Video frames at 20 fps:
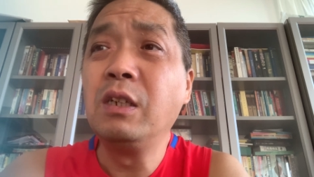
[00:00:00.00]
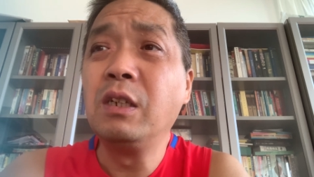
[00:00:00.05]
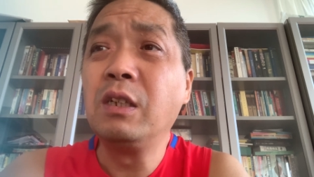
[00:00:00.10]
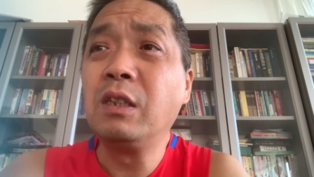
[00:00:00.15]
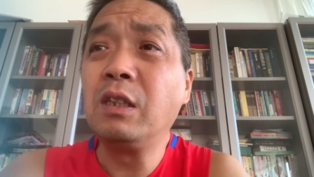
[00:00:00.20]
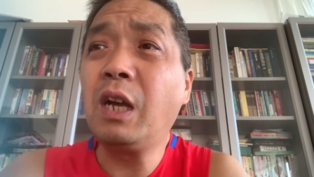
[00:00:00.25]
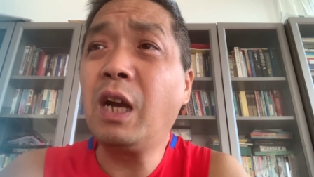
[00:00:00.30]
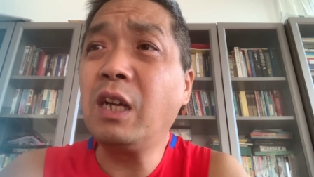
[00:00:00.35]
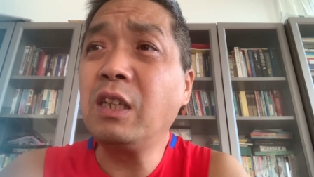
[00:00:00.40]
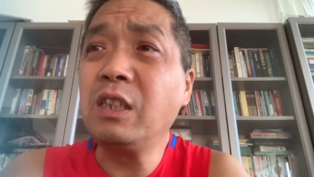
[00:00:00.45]

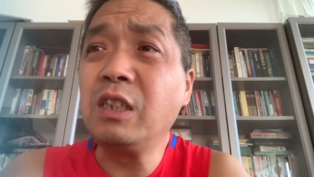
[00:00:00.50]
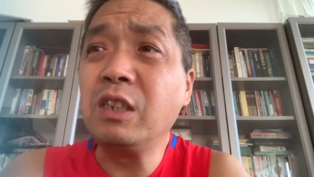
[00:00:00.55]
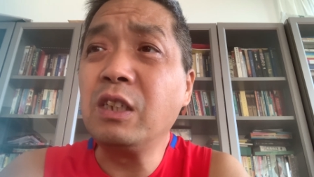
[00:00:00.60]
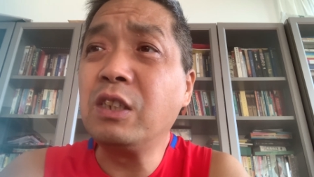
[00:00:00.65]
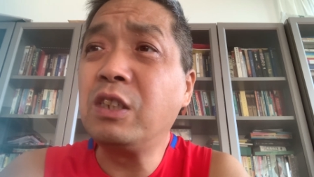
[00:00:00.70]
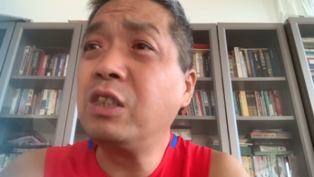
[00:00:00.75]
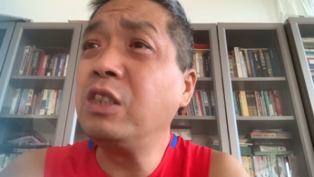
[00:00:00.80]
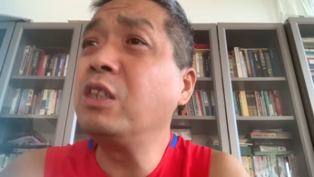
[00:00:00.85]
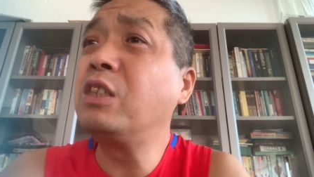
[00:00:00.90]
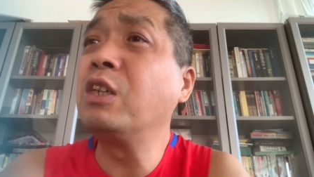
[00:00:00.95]
那你
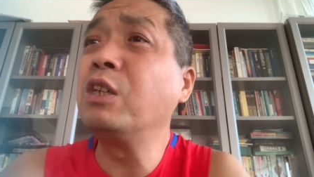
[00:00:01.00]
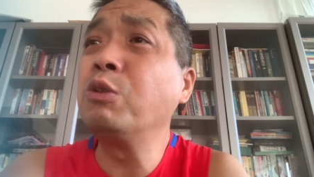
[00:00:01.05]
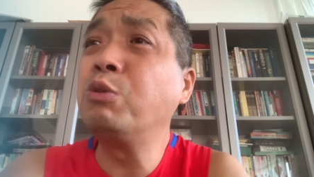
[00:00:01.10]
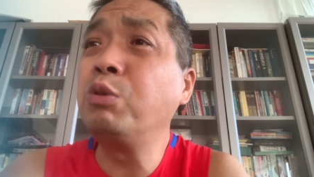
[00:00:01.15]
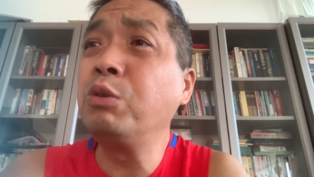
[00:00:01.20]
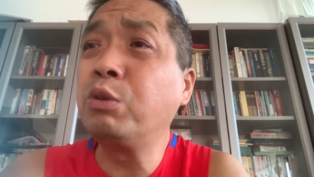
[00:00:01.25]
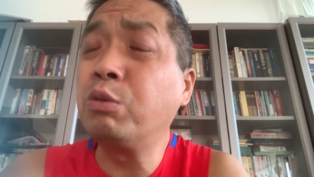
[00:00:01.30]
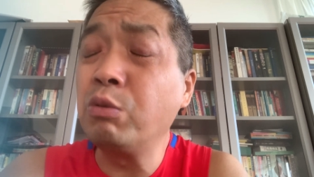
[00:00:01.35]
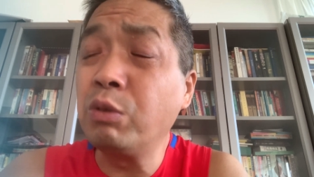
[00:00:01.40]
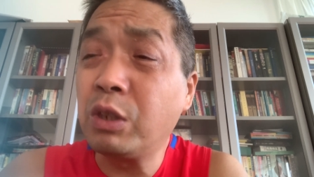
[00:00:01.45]
西城
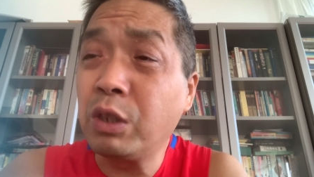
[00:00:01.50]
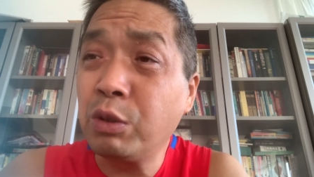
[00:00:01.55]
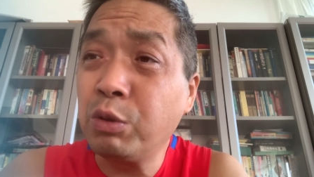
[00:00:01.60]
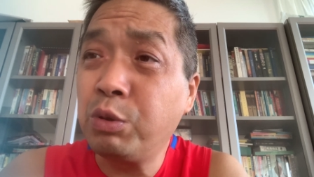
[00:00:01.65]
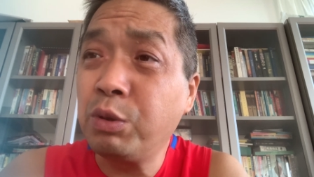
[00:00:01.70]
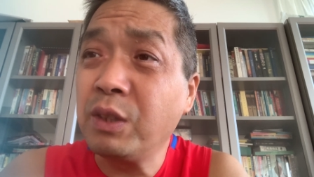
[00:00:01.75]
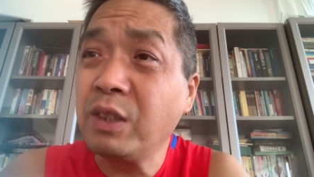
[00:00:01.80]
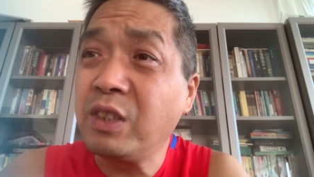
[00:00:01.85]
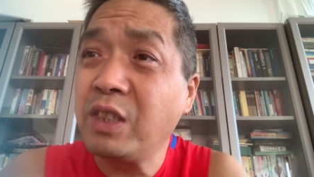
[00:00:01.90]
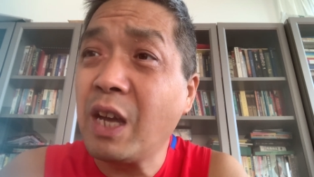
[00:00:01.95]
区、东城
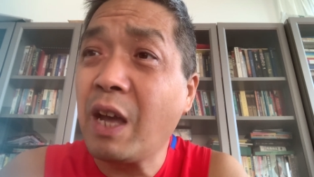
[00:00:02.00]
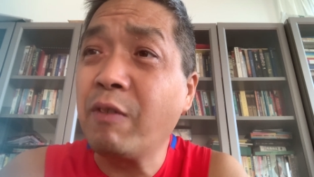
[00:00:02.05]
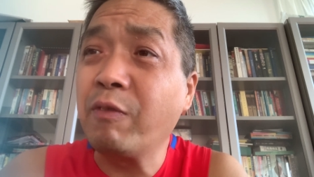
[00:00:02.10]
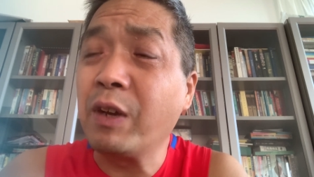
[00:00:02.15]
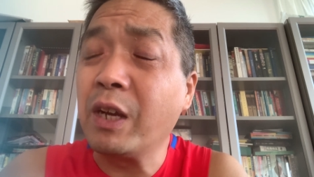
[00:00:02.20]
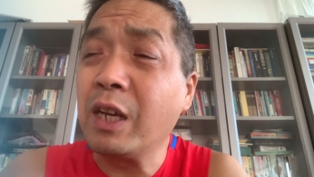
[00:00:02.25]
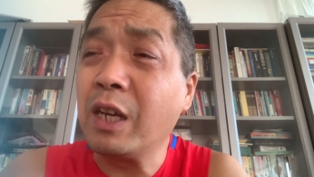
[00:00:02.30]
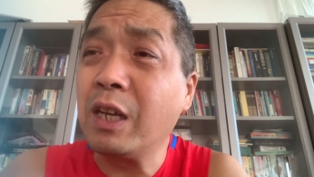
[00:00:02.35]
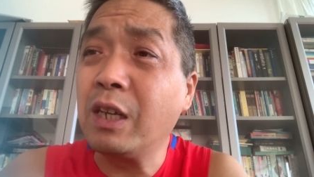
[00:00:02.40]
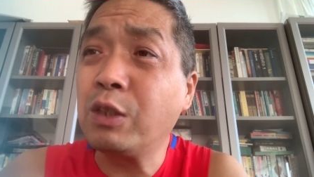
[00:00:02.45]
区的建
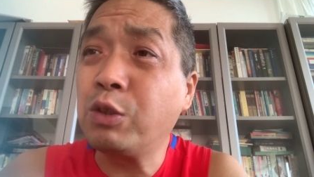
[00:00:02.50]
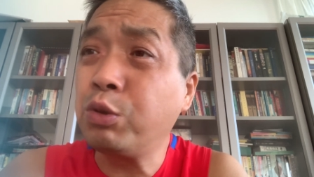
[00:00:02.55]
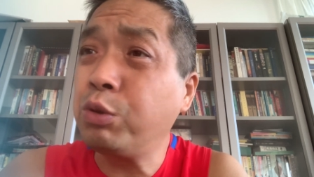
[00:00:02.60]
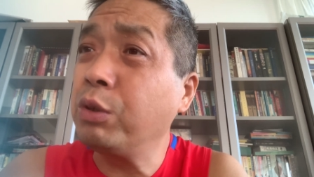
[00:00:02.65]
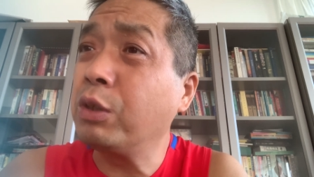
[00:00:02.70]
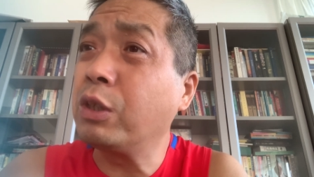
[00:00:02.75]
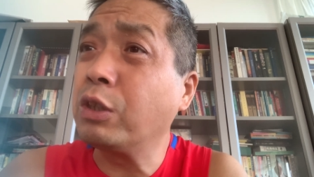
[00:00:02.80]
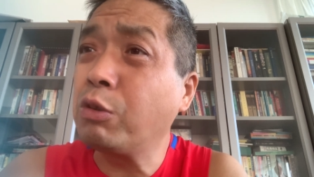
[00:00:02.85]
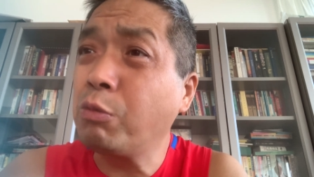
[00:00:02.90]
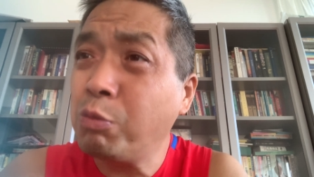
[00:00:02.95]
委
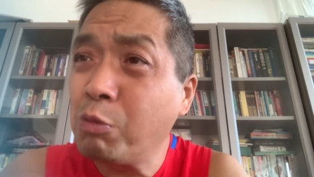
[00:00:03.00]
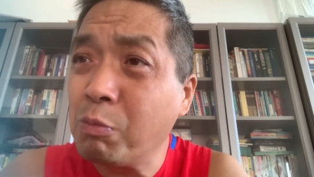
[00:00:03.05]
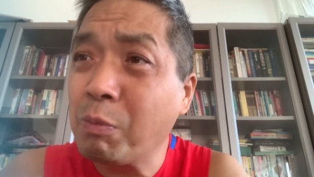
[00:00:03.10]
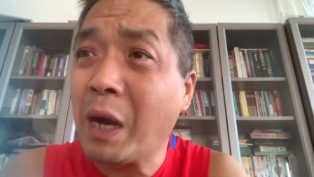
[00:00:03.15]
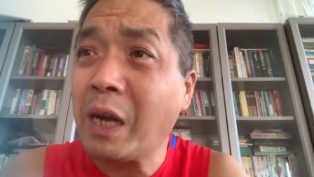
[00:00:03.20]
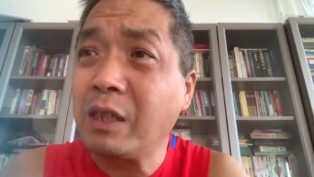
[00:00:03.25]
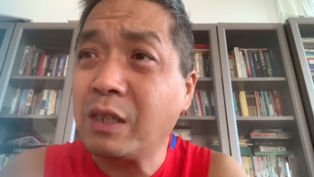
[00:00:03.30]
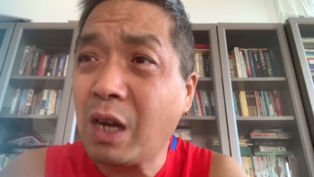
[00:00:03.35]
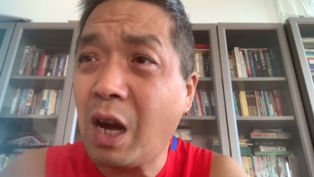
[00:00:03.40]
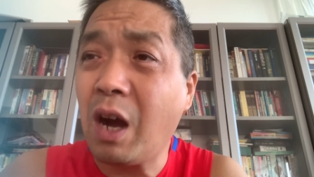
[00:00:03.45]
去了都不
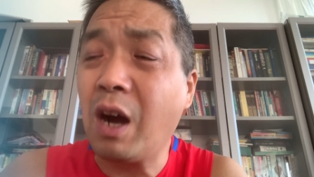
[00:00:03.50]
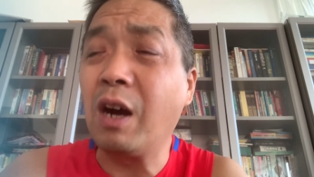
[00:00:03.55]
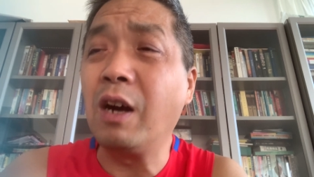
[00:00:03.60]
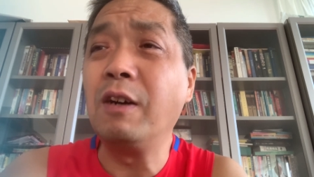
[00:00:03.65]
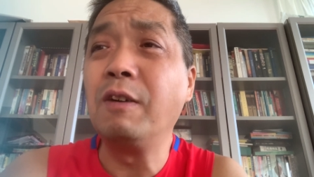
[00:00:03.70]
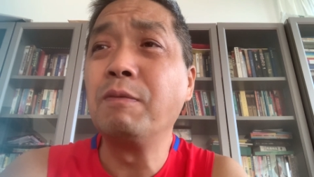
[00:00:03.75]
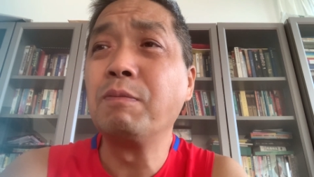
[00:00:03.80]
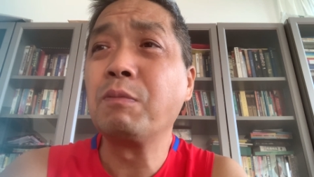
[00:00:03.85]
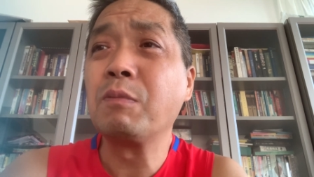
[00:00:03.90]
买账。